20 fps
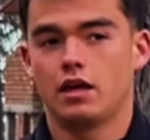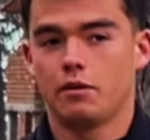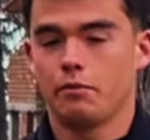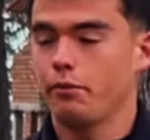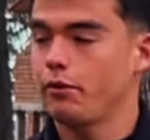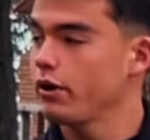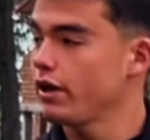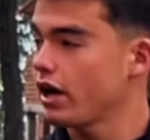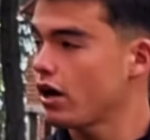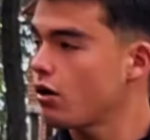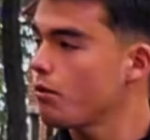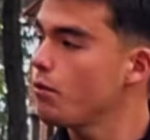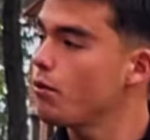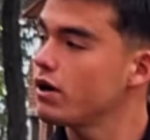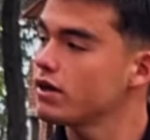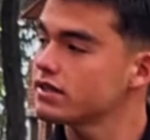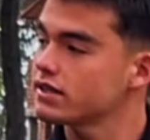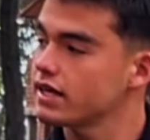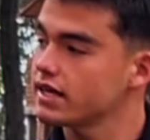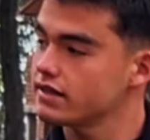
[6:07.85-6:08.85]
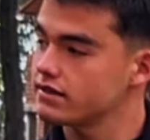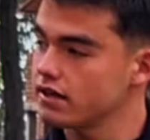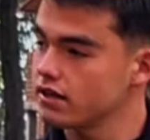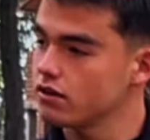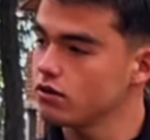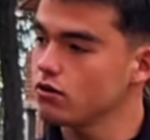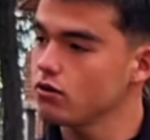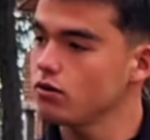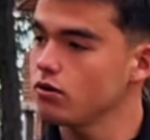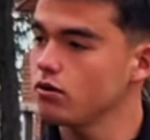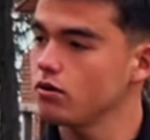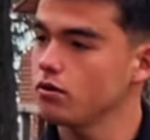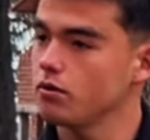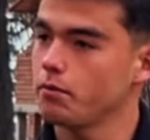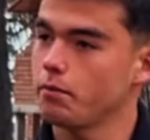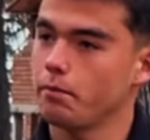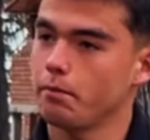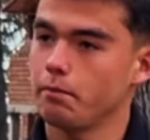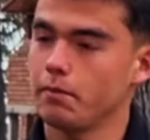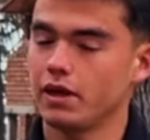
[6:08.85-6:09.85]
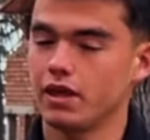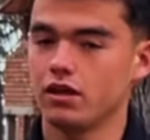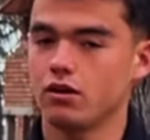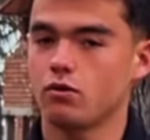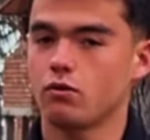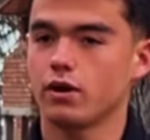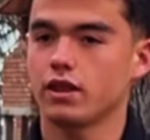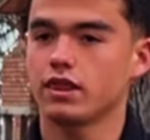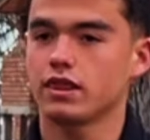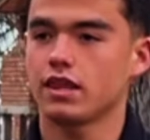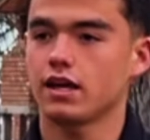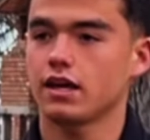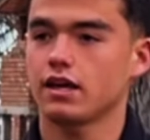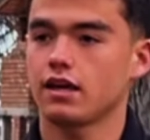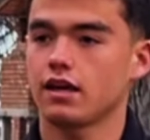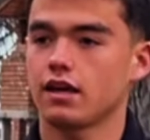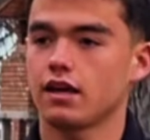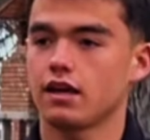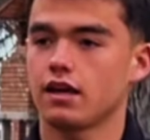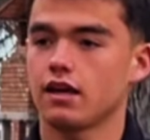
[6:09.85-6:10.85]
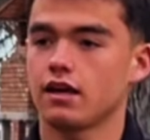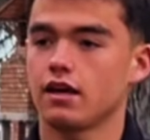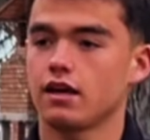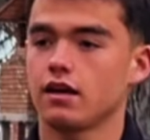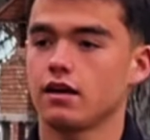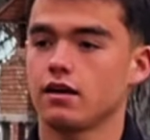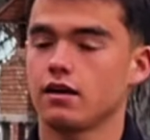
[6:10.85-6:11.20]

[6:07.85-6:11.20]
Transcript: pero ya como vas creciendo, me di cuenta que